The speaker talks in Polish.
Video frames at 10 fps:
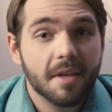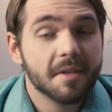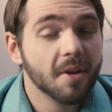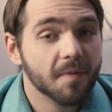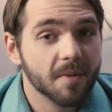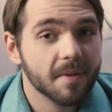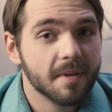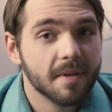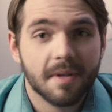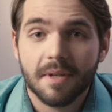I znowu,
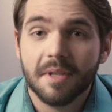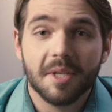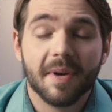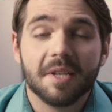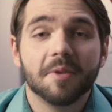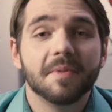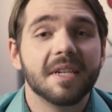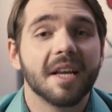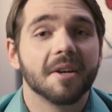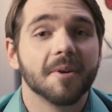nic bardziej
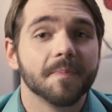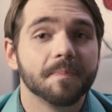mylnego.